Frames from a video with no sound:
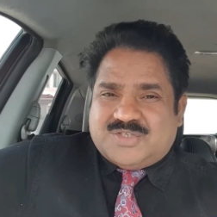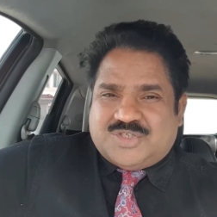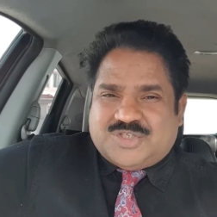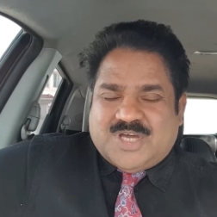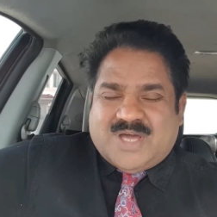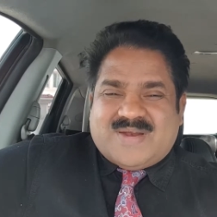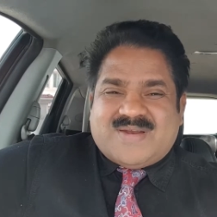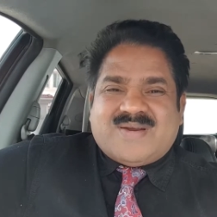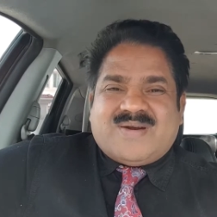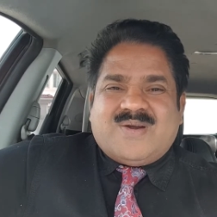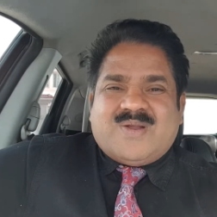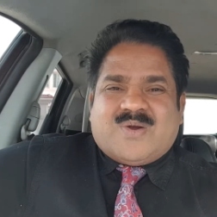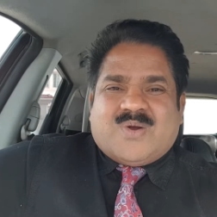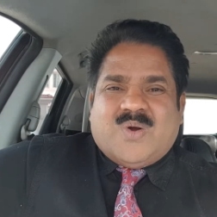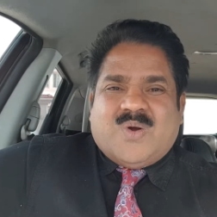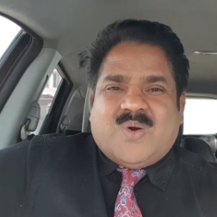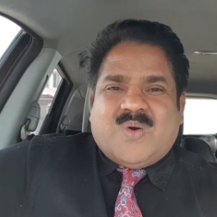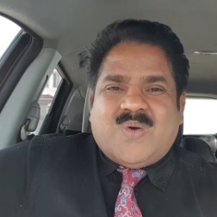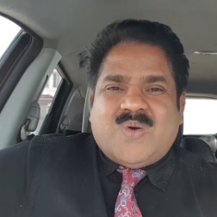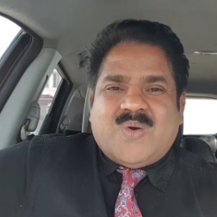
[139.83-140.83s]

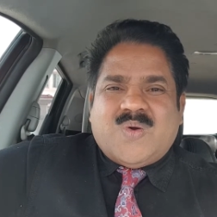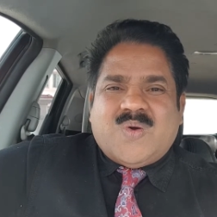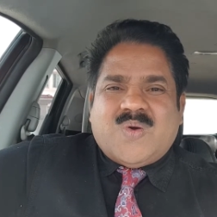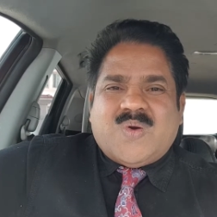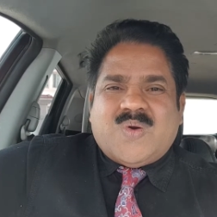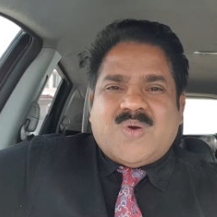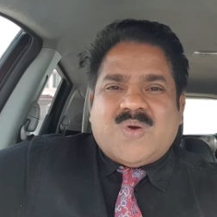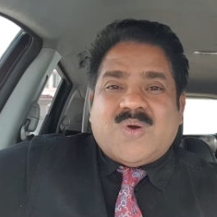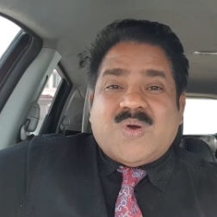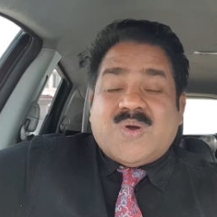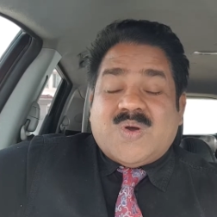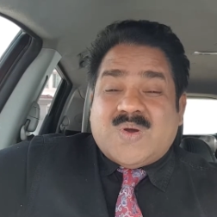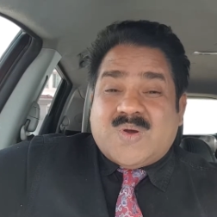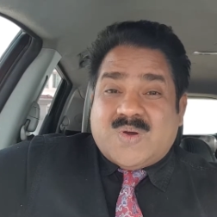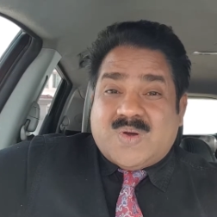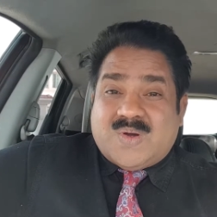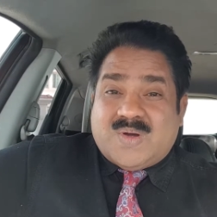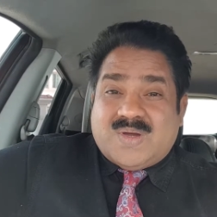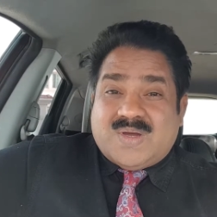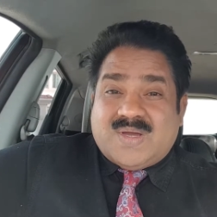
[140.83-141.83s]
ஜனங்களுக்கும்
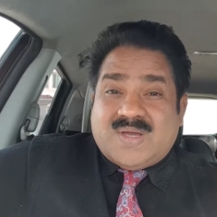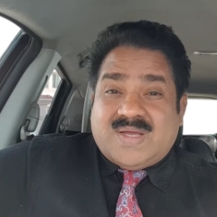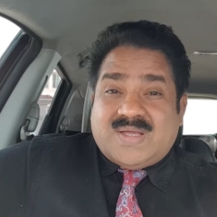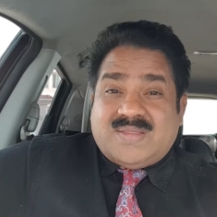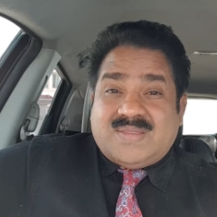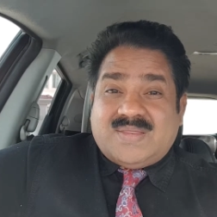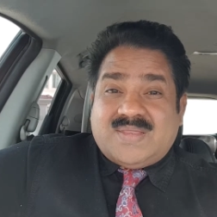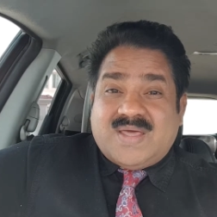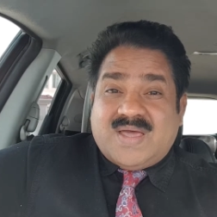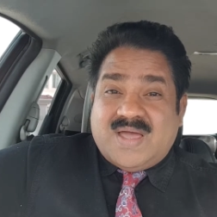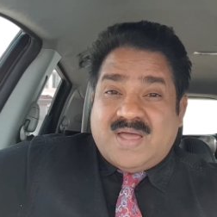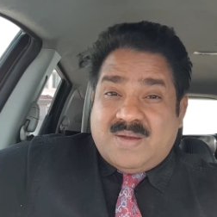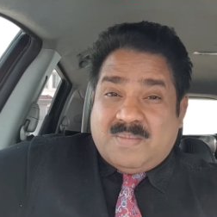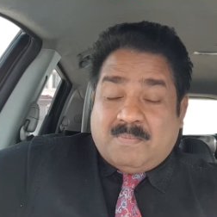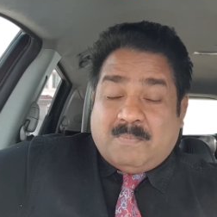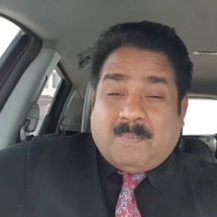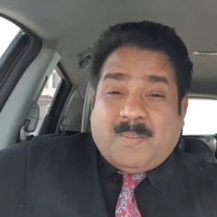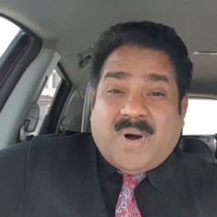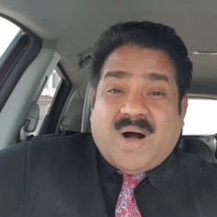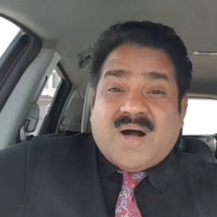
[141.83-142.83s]
இந்த
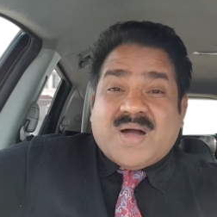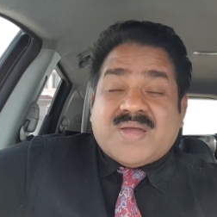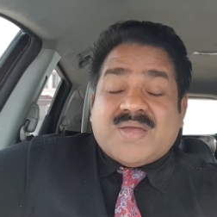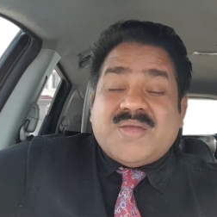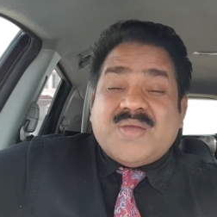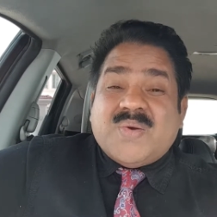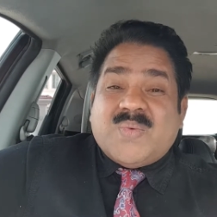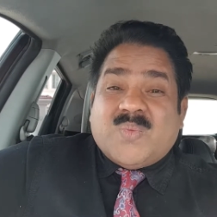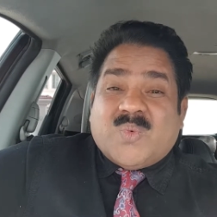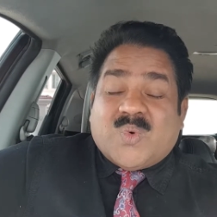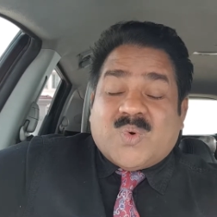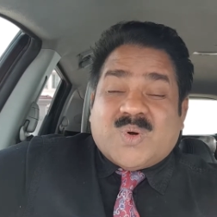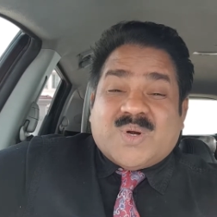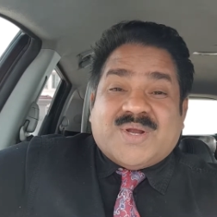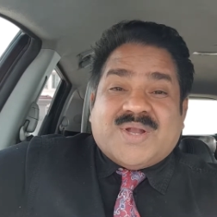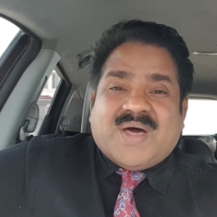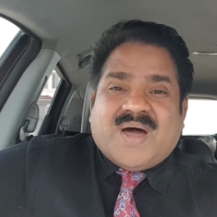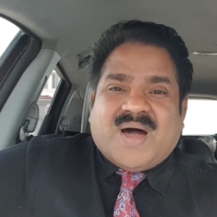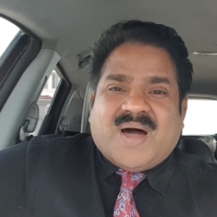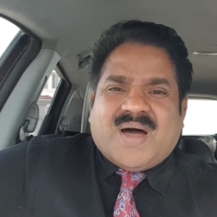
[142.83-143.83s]
பாக்கியம்
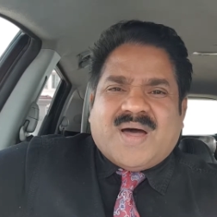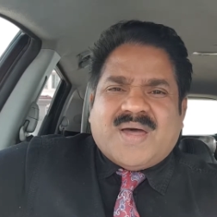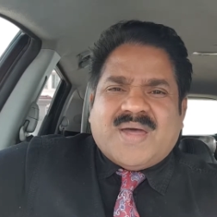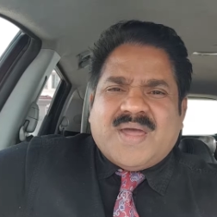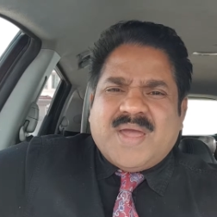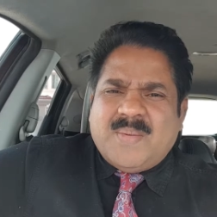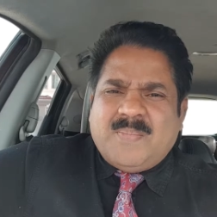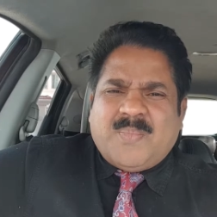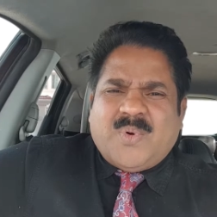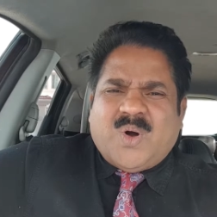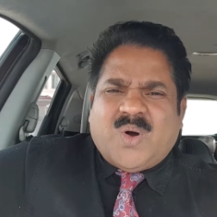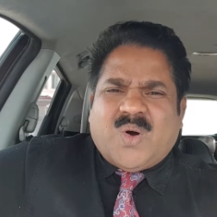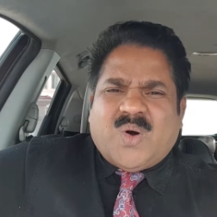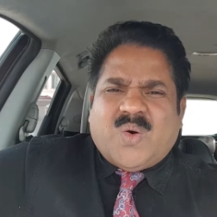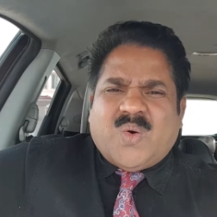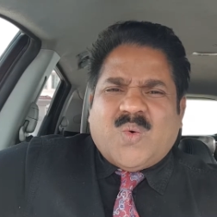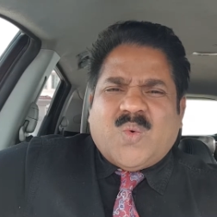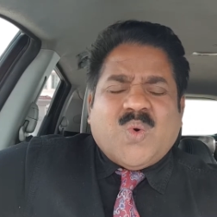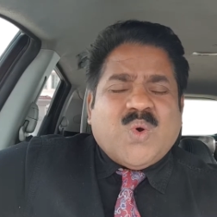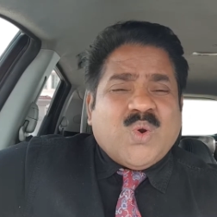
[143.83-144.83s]
உண்டா எப்போ
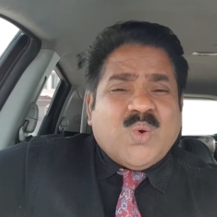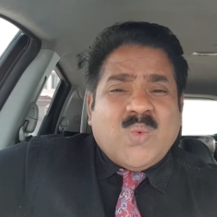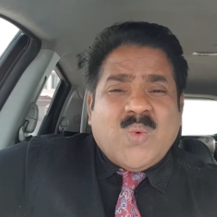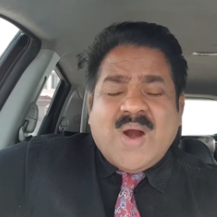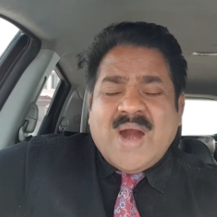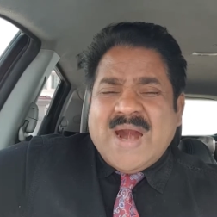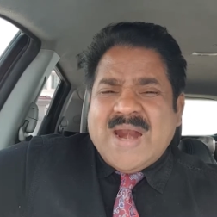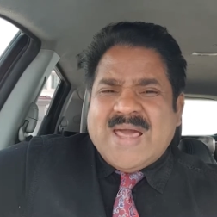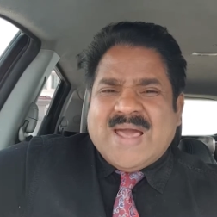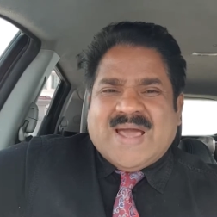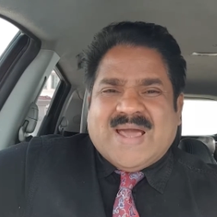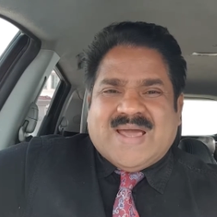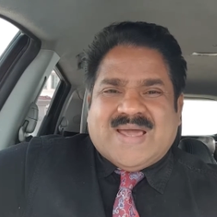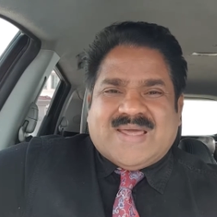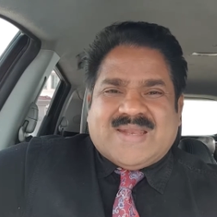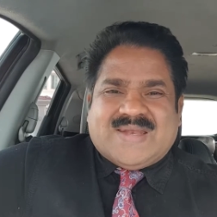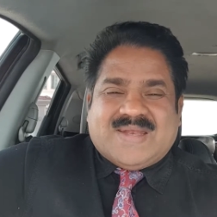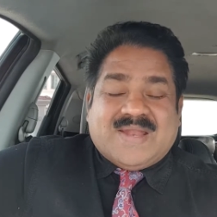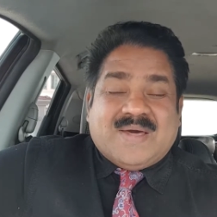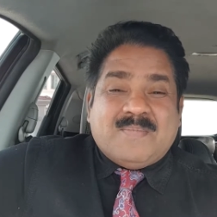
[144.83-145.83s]
ஒருவேளை
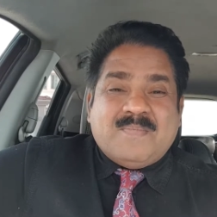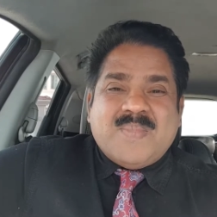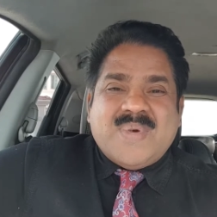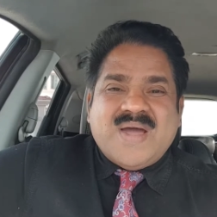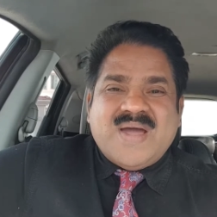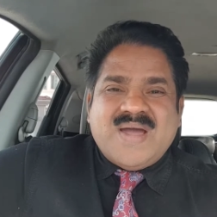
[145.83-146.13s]
நம்ம